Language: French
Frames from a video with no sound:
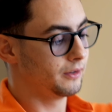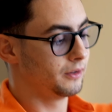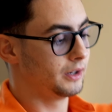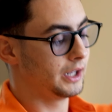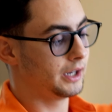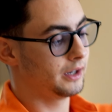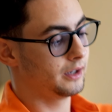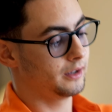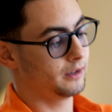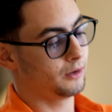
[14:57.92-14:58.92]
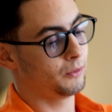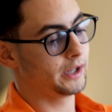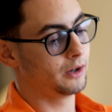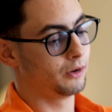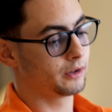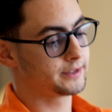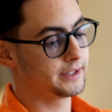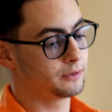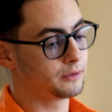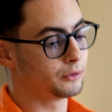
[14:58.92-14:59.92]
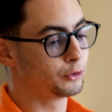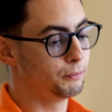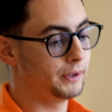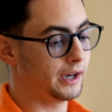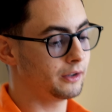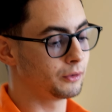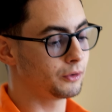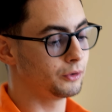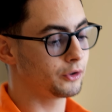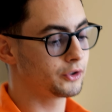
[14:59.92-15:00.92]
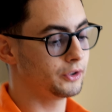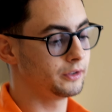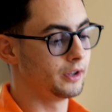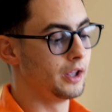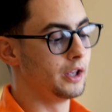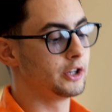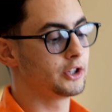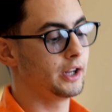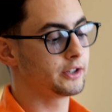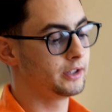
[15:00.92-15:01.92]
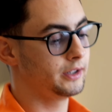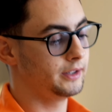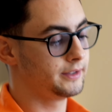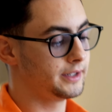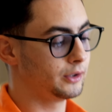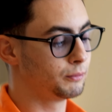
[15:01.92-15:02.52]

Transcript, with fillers: euh, la Royal Oak 16202 BA, donc en or jaune, je l'ai acheté ici à